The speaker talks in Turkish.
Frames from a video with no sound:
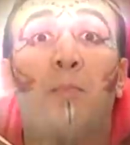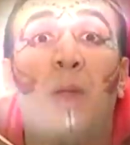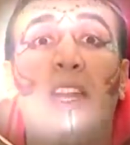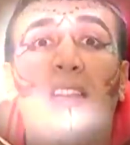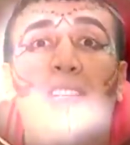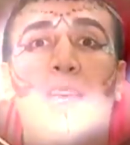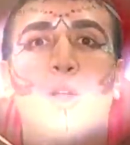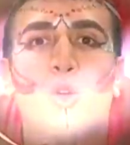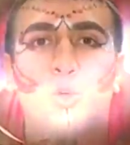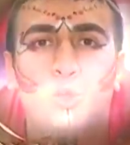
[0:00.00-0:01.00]
peri esirgeme
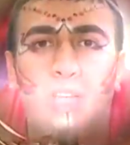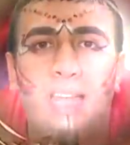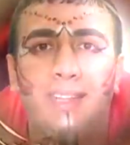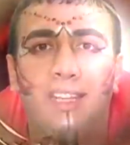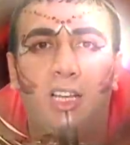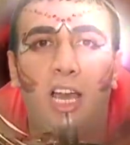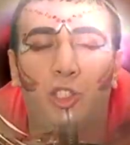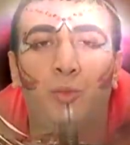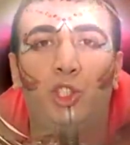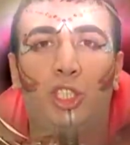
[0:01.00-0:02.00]
kurumundan
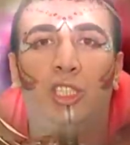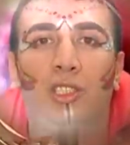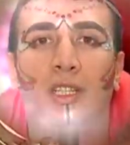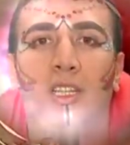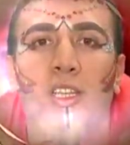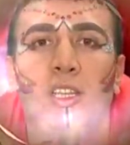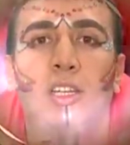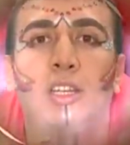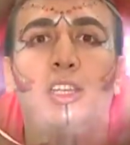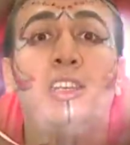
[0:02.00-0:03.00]
kaçmıştır.
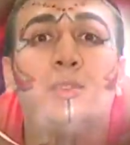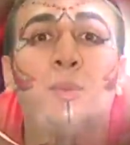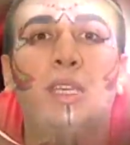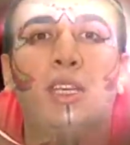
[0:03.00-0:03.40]
İsmi